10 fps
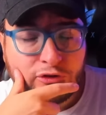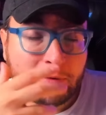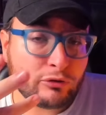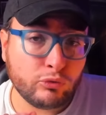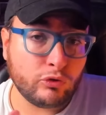
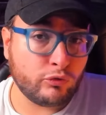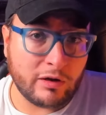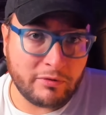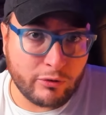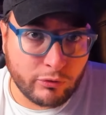soprattutto
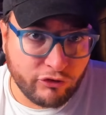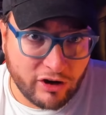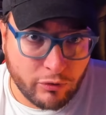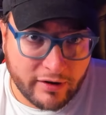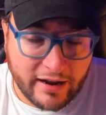sulla
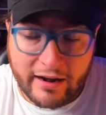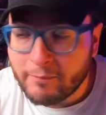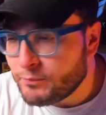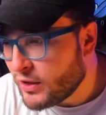mitologia norrena.